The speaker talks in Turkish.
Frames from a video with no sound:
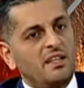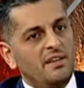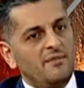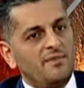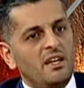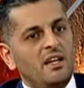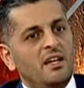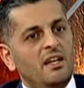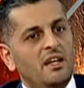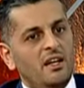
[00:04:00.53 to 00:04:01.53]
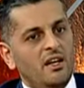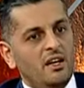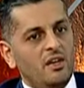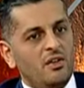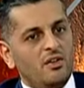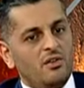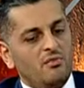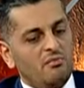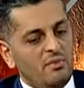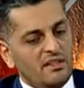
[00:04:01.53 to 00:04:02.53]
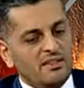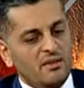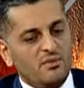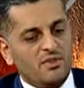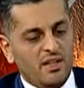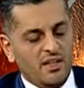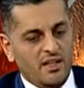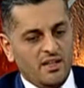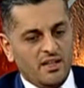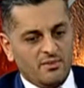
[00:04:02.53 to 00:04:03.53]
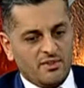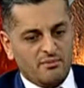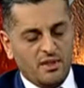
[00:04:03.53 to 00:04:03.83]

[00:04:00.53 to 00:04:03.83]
yine e, mesleğim üzerine yaptım